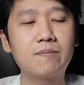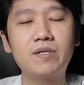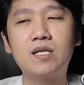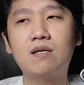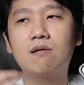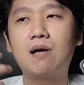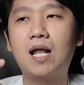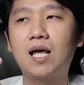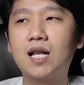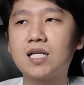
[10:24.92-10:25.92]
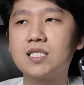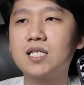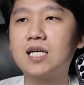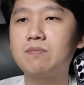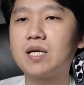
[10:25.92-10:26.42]
Tapi hal-hal
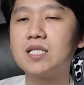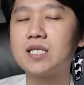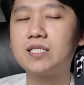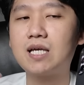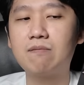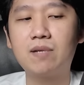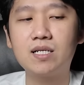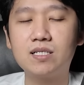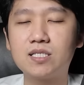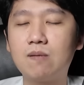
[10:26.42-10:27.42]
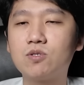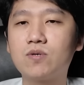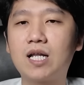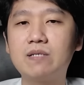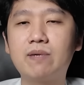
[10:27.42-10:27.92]
kecil yang bikin saya nyaman di
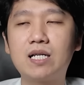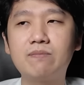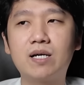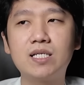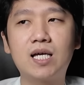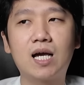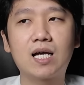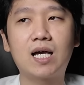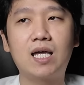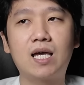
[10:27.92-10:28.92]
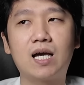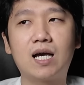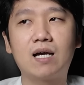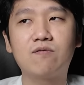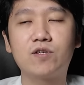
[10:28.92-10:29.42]
Samsung A55 ini ya
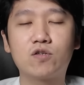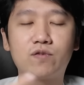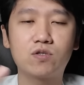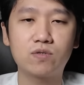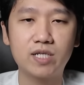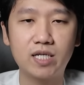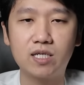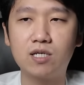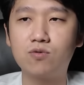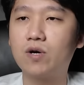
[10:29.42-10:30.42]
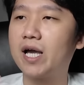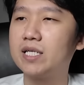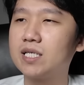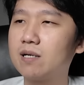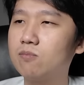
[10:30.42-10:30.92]
kayak fitur-fiturnya ya,
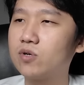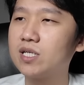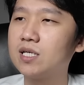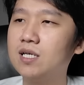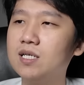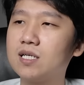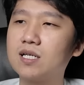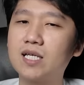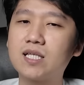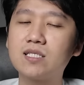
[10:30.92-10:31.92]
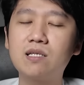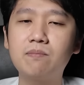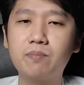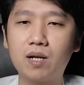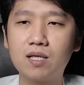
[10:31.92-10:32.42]
UI-nya mungkin kelihatan
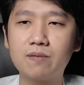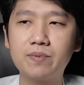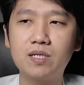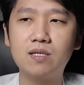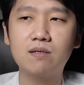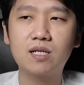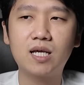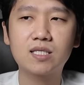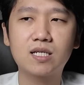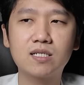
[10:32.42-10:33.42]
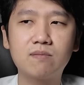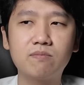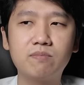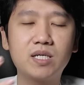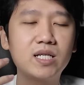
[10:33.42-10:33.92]
simple tapi
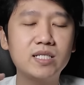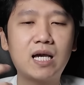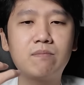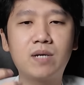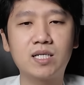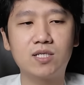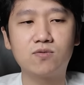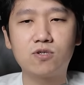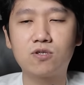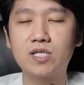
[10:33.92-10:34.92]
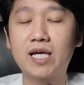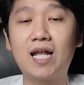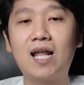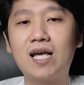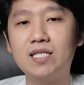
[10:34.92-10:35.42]
kelihatan bikin nyaman gitu. Contohnya
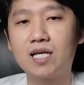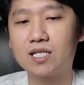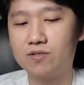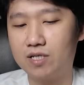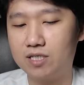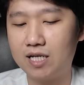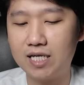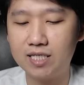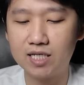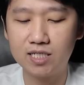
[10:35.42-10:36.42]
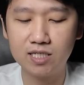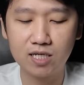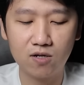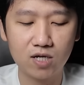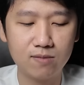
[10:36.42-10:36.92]
kayak layar gitu ya. Di layar ini
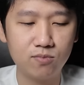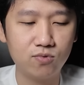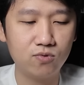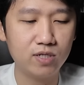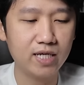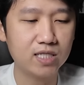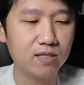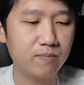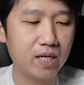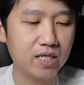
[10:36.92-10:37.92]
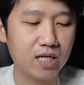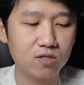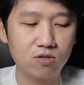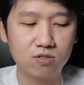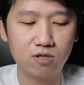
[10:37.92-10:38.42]
kalau kamu lihat di
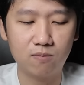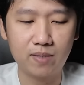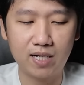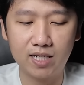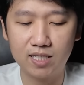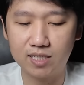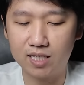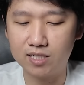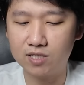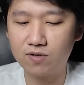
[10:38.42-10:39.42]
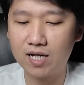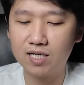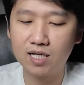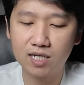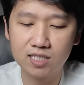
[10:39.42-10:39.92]
bagian kontrol panelnya, dia tuh
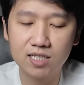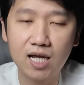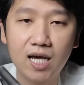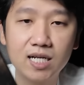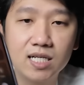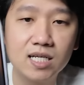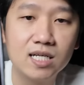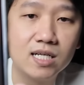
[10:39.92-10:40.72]
ada kecerahan